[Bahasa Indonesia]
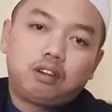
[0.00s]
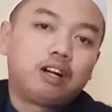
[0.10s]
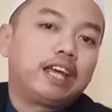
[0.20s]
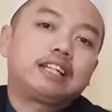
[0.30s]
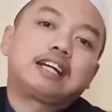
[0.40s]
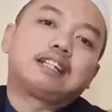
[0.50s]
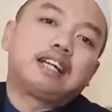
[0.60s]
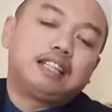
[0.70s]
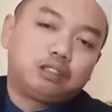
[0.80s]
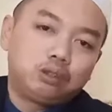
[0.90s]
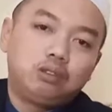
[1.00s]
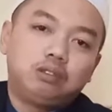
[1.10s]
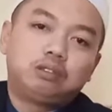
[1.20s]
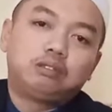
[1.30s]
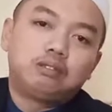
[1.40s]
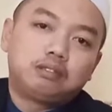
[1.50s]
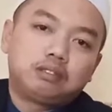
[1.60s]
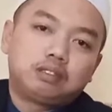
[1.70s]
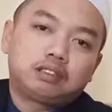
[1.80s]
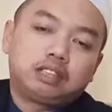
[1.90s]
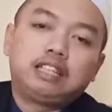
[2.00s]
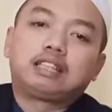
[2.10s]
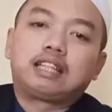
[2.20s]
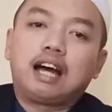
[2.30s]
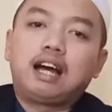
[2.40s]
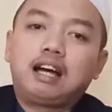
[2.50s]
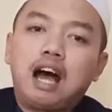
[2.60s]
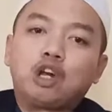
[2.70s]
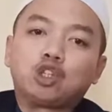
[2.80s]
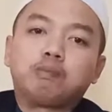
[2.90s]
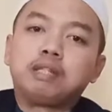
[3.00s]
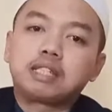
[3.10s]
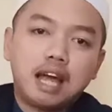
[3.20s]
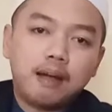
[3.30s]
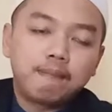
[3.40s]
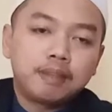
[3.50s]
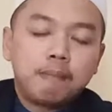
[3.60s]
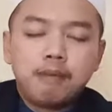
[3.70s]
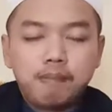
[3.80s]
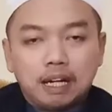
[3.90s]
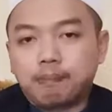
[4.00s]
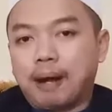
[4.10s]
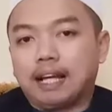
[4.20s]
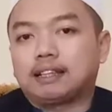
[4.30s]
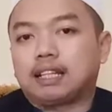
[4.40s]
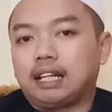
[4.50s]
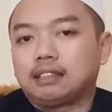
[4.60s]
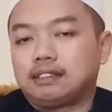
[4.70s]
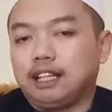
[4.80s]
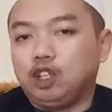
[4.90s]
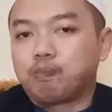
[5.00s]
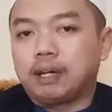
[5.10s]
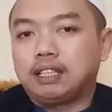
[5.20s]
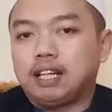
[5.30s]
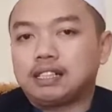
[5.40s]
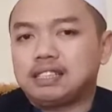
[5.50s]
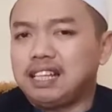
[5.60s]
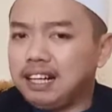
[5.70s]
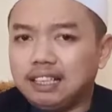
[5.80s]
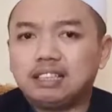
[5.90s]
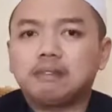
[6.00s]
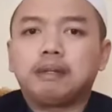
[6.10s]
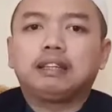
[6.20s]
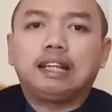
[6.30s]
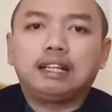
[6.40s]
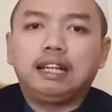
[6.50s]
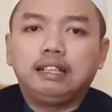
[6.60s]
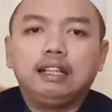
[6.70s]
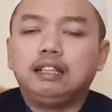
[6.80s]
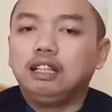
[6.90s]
Oleh karena itu kita harus bisa memanfaatkan kehidupan yang sangat sebentar ini